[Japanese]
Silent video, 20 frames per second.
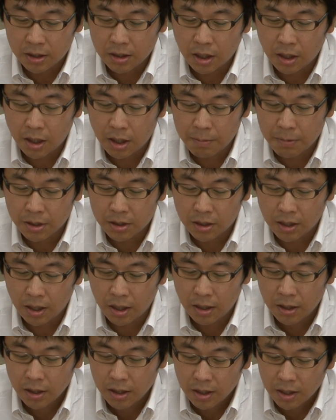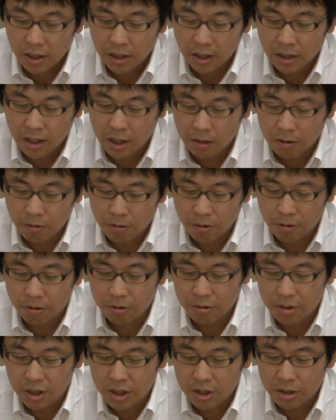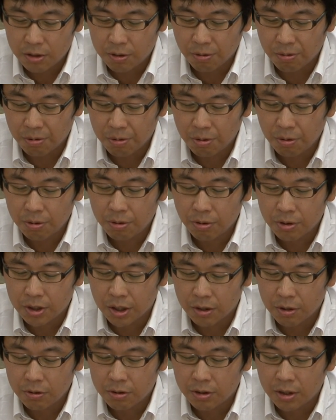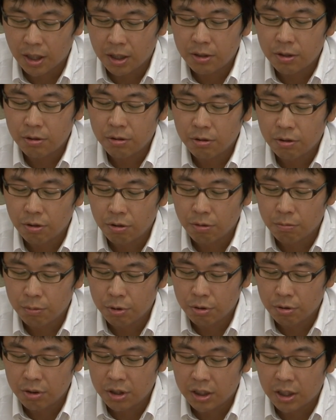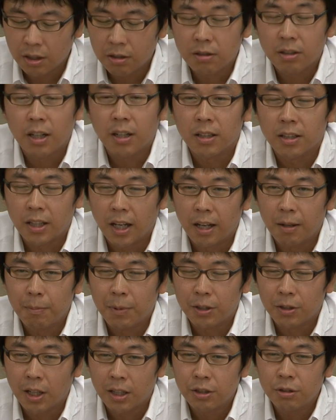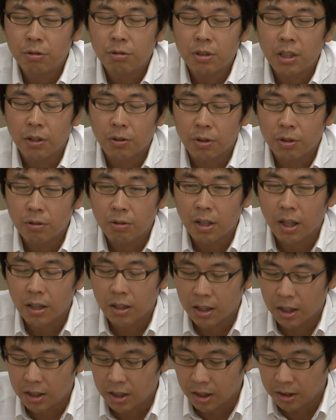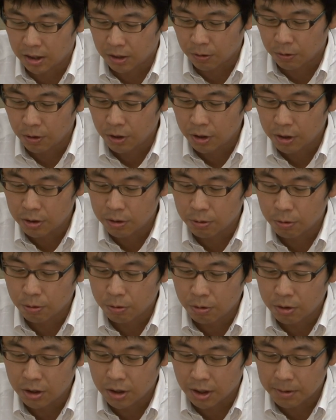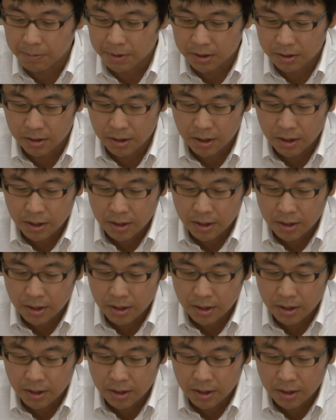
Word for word: 従いまして、学校、イスト、労働者という多重業務委託関係、まあ、多重請負の関係にあったということになります。